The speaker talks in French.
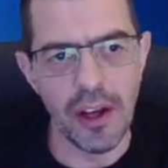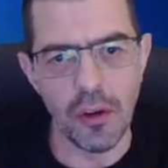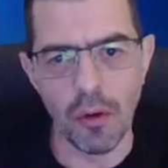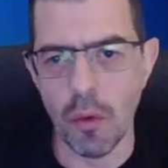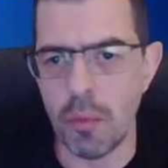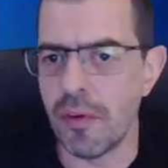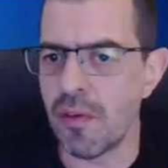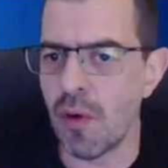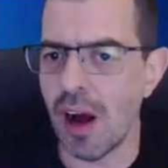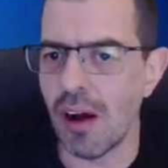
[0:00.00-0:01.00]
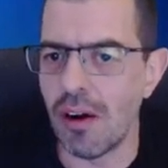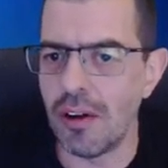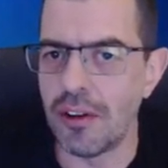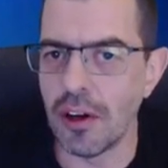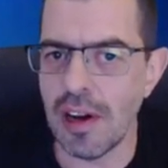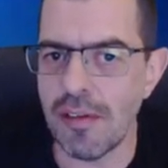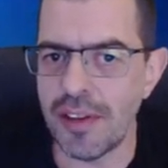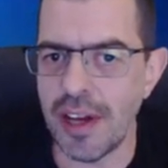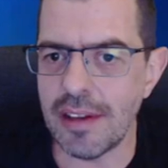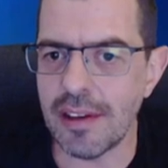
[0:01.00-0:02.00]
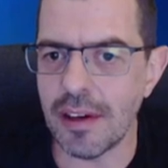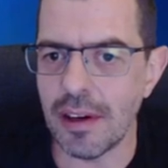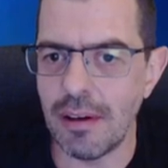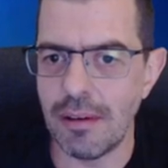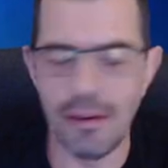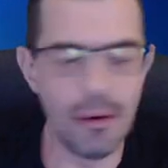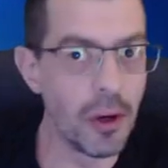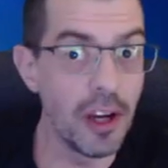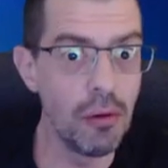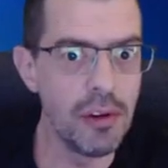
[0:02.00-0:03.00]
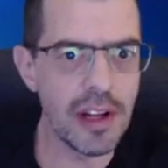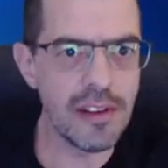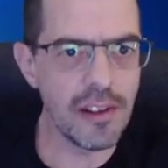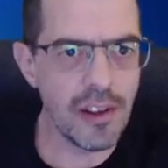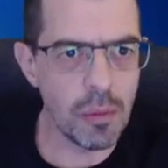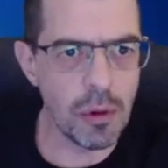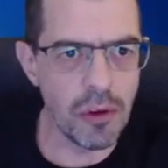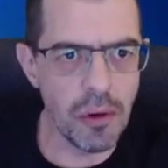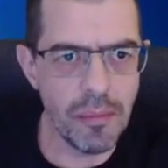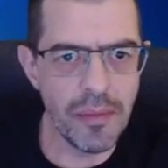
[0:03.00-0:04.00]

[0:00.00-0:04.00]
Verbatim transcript: Donc, vous pouvez voir dans la fenêtre le résultat de cette explosion.